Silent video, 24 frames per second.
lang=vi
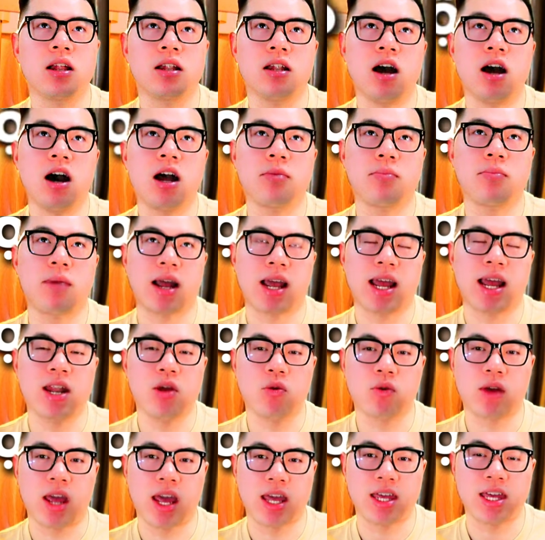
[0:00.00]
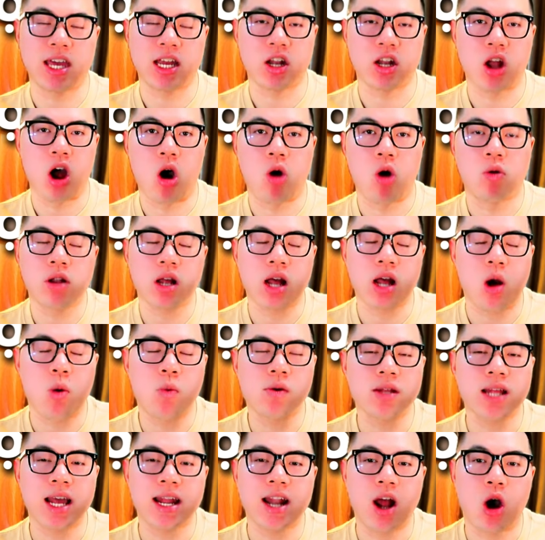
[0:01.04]
nơi mà cái điều kiện nhiệt độ nó không
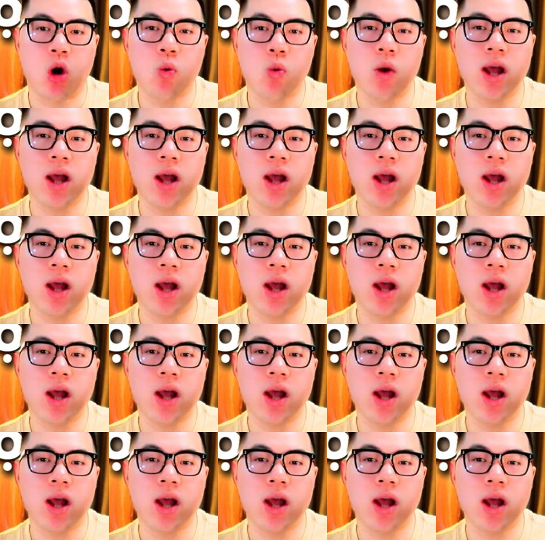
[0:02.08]
có thay đổi